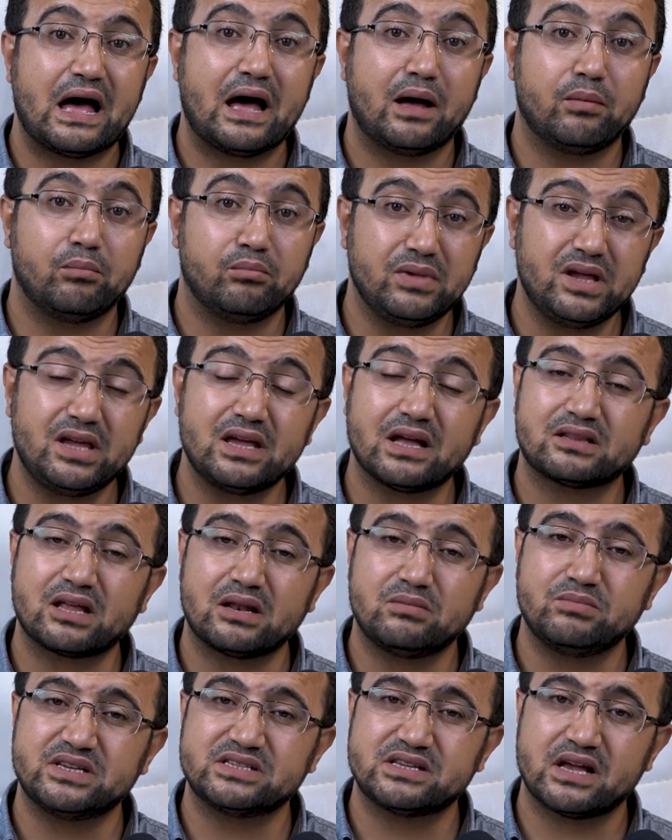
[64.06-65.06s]
أهمية
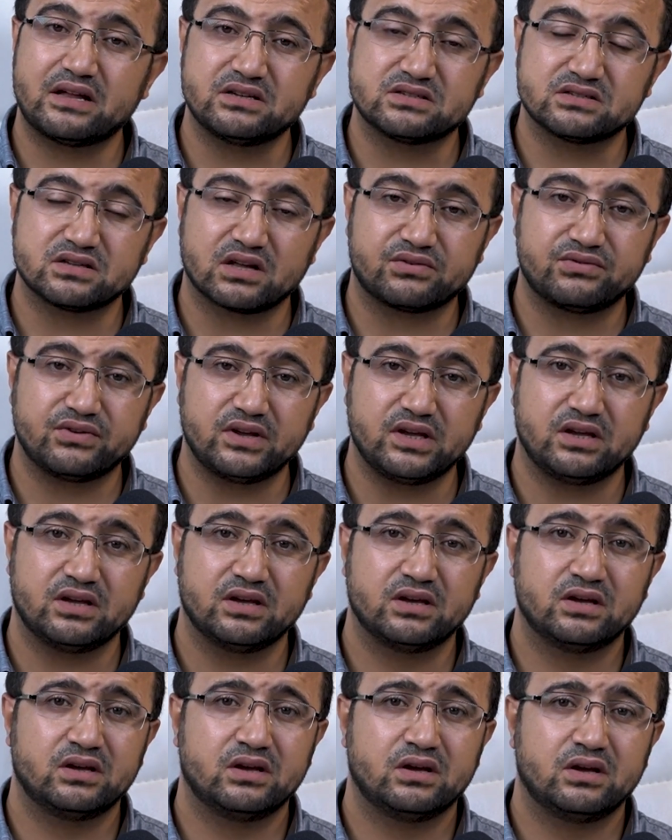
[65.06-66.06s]
الميزان الصرفي